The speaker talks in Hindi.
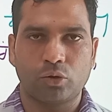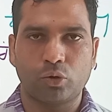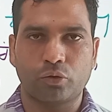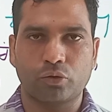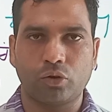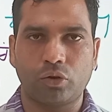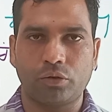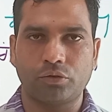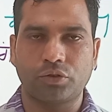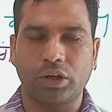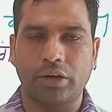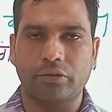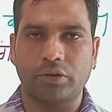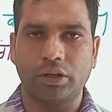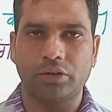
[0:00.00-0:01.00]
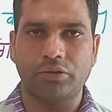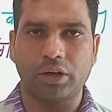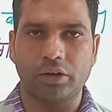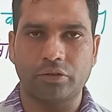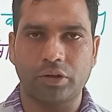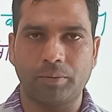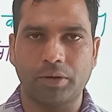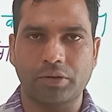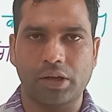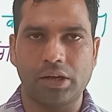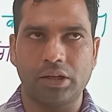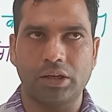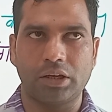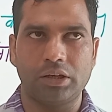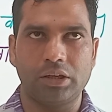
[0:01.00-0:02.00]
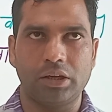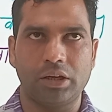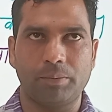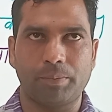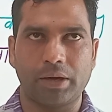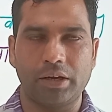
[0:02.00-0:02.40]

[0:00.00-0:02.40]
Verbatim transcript: तो उसको जर से जंग से बचाने के लिए